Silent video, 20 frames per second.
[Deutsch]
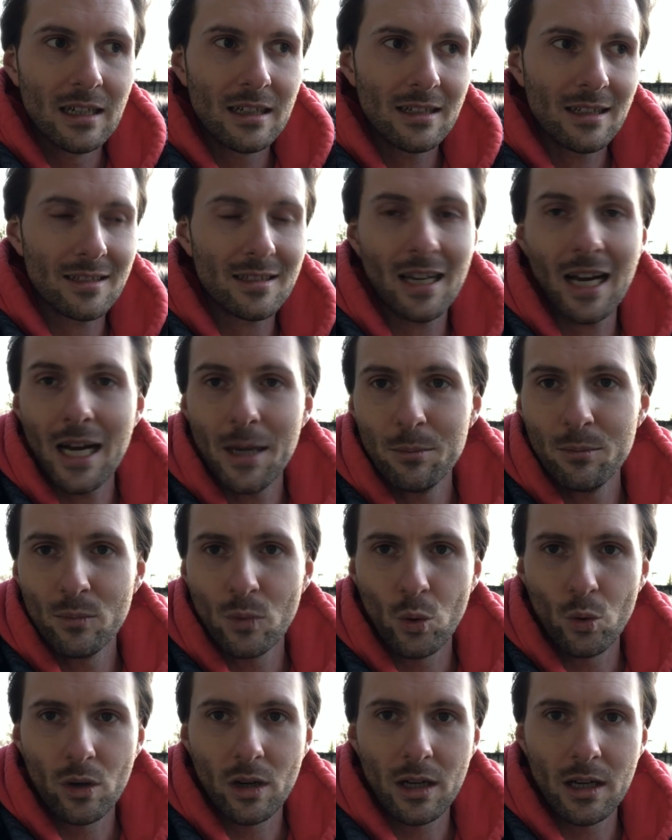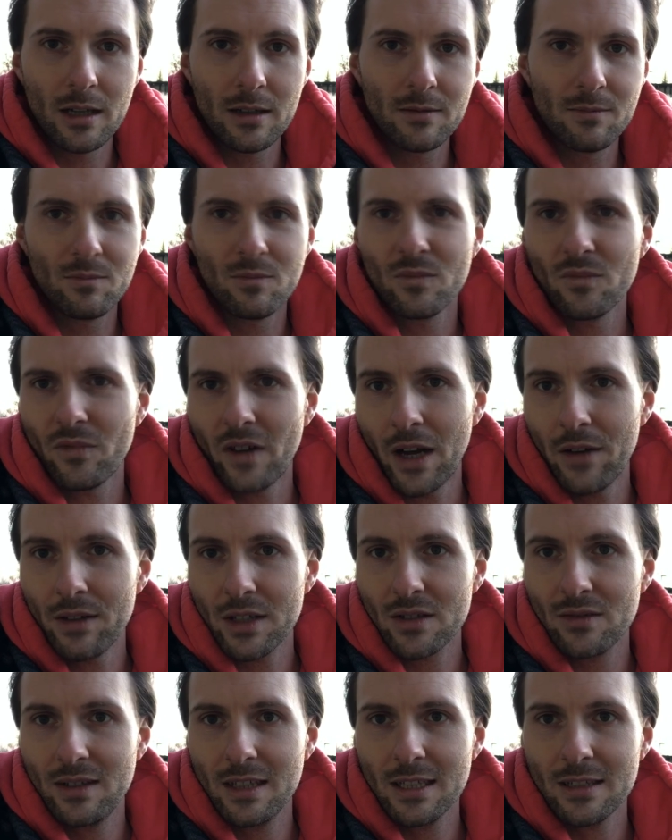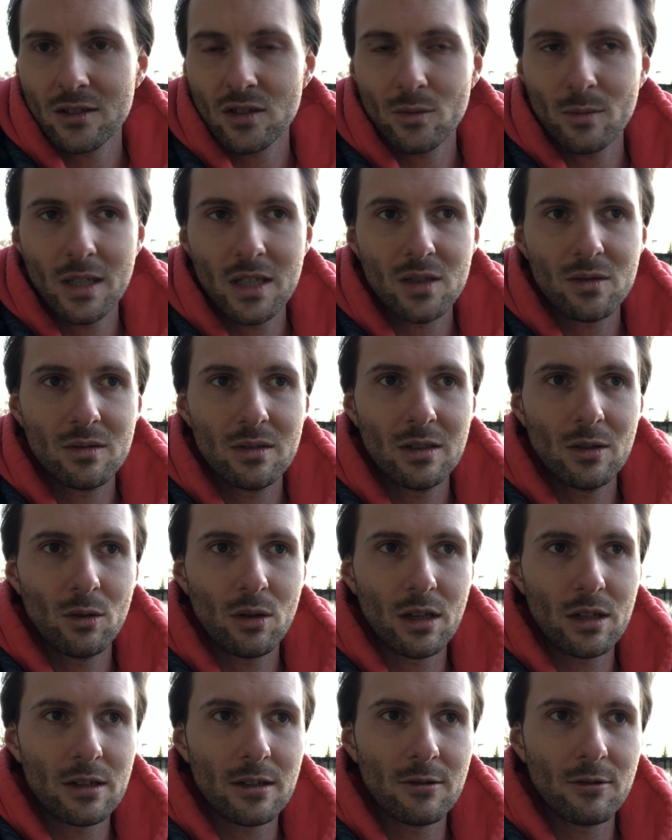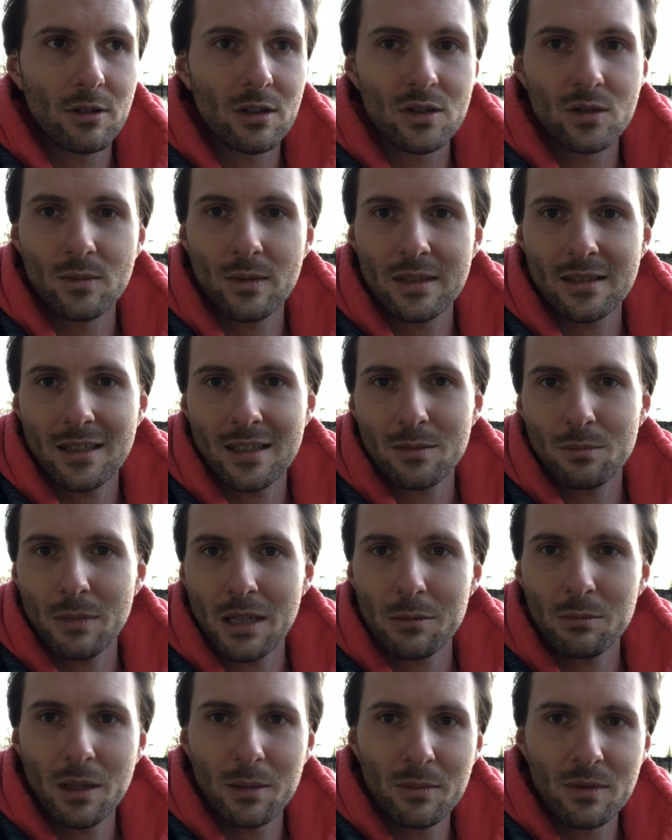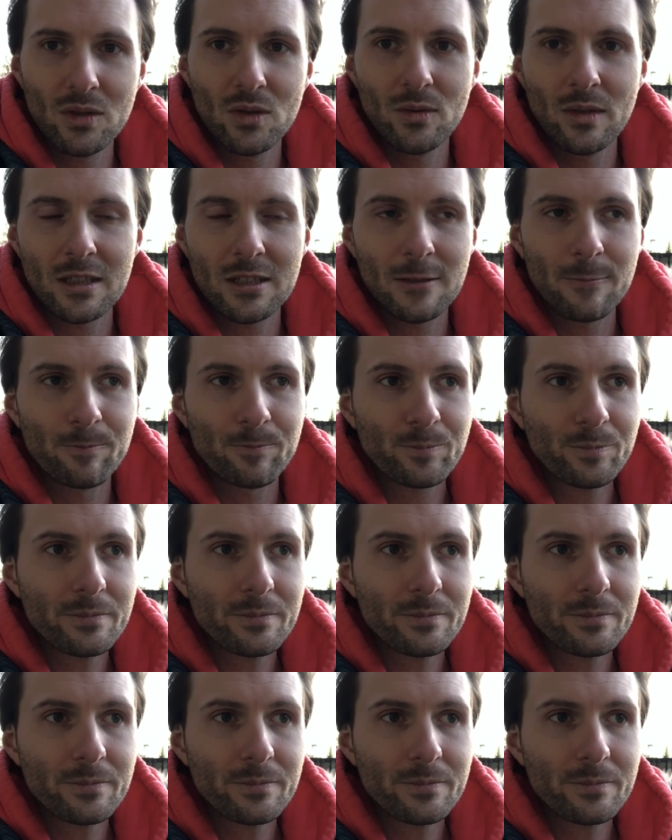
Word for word: das haben oder Fahrwerksfedern zum Beispiel oder, oder sowas, das macht manchmal sowas